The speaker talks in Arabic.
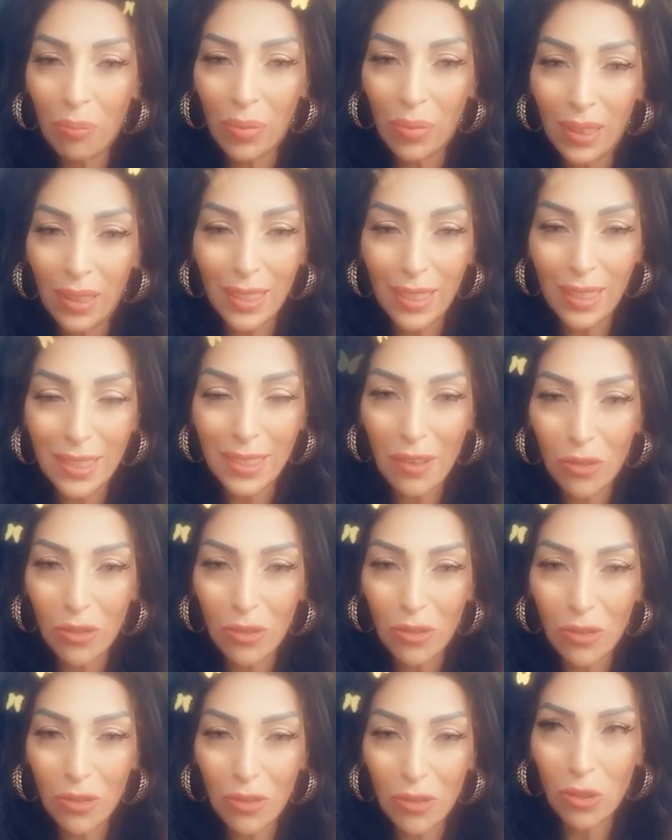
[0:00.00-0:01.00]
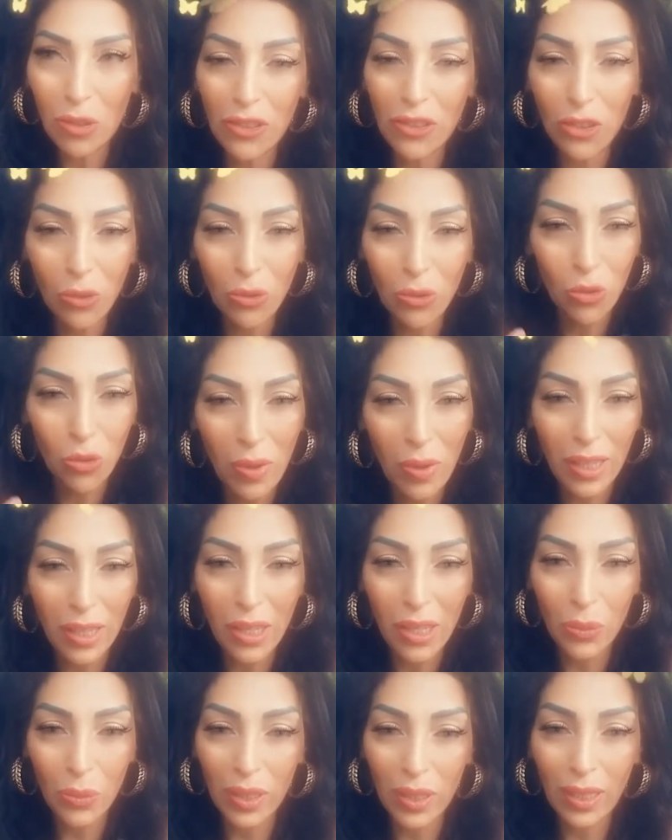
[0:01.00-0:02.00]
يسافروا للخارج يتزوجوا مع
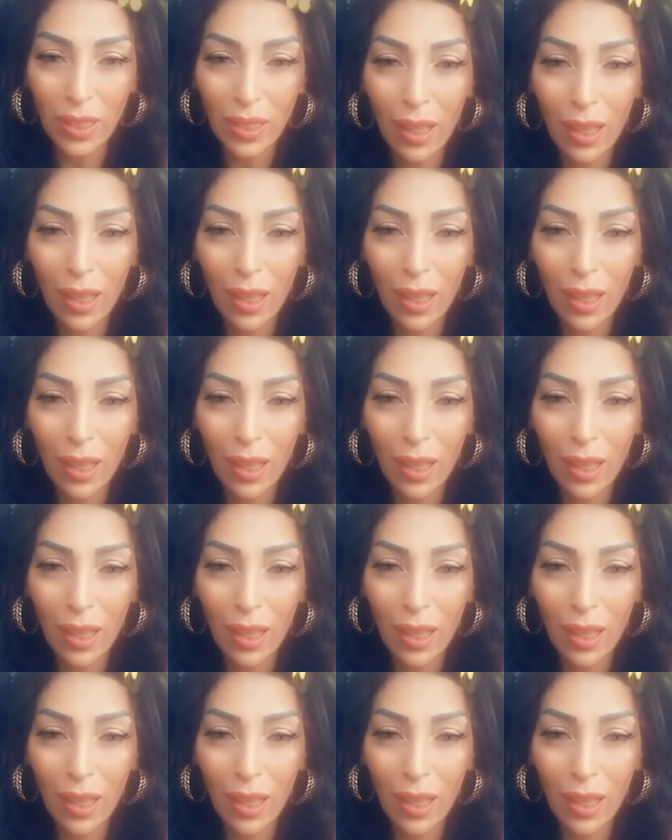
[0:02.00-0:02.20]
قاوريه